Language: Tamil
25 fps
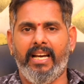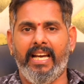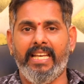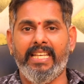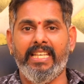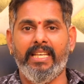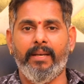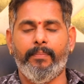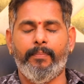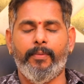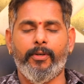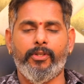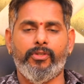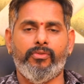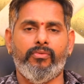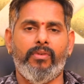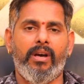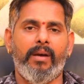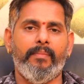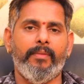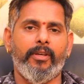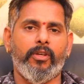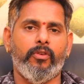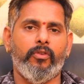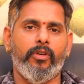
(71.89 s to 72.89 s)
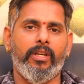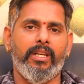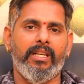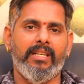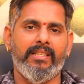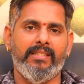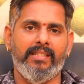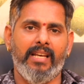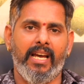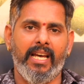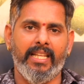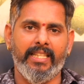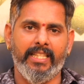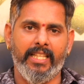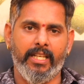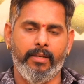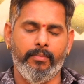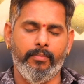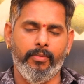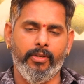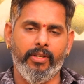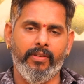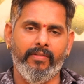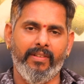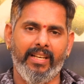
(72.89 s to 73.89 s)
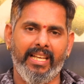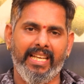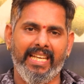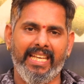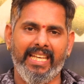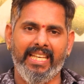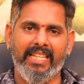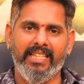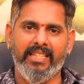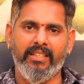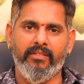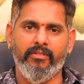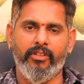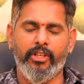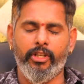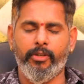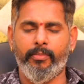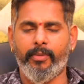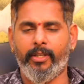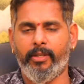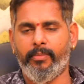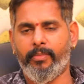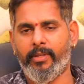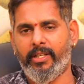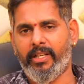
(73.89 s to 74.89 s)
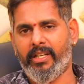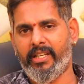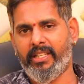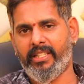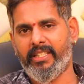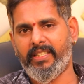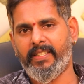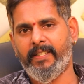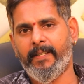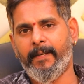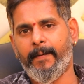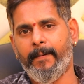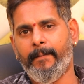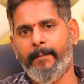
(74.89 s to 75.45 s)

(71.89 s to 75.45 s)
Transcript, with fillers: ஐயப்ப சுவாமி கோயிலுக்கு சாயந்தரம் போய் விளக்கேற்றி வழிபாடு பண்ணுறது